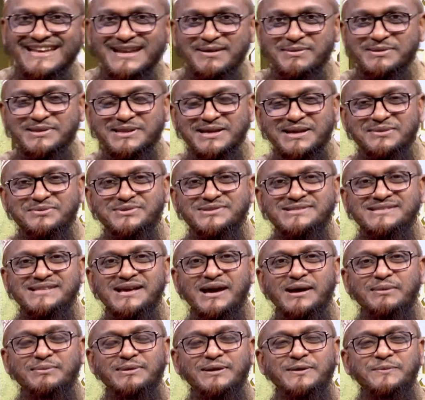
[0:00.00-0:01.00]
এটা আমাদেরকে বুঝতে
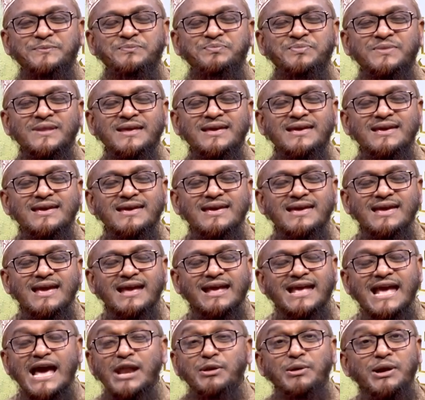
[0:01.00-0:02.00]
হবে
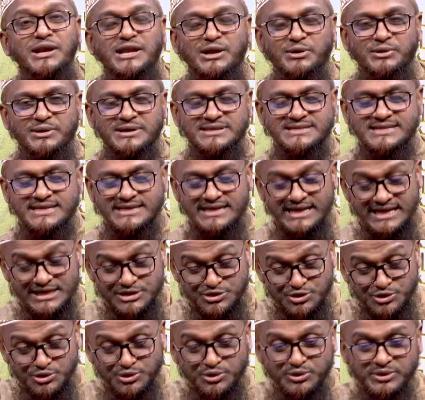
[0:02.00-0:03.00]
কেন এটা হয়েছে এটা এই
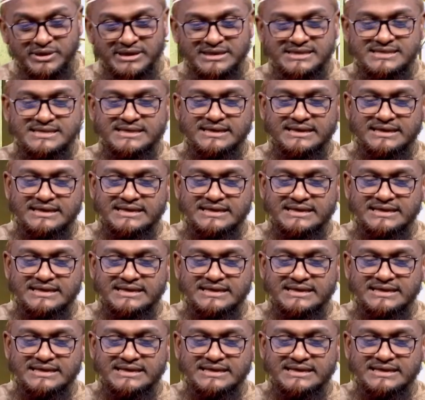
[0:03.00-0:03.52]
জন্য হয়েছে